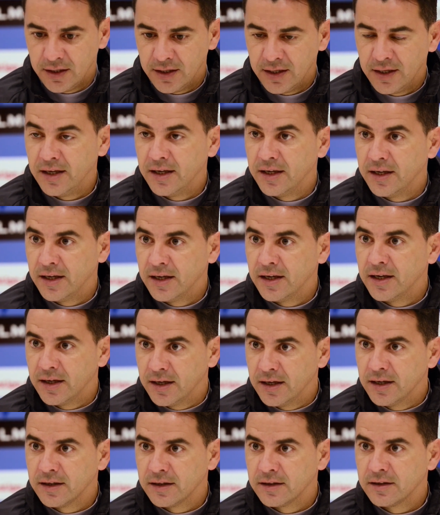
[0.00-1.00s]

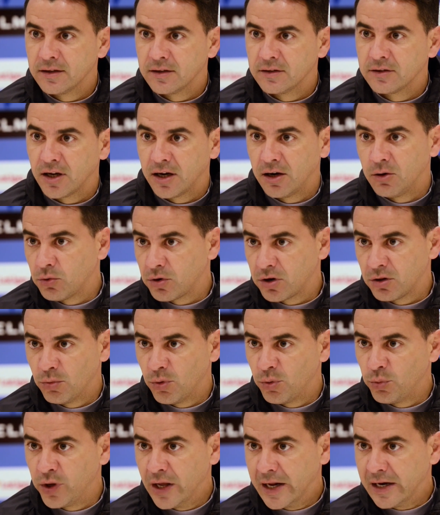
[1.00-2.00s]
eh, tener un
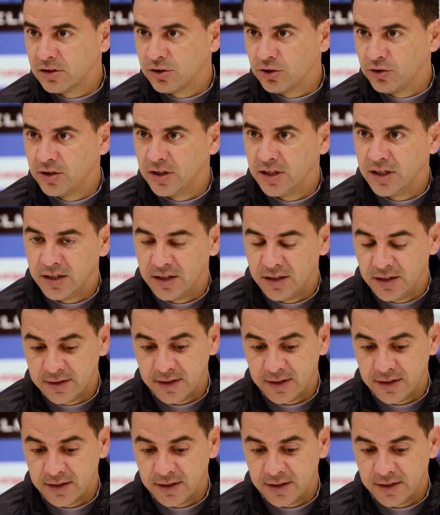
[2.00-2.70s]
ritmo muy alto y,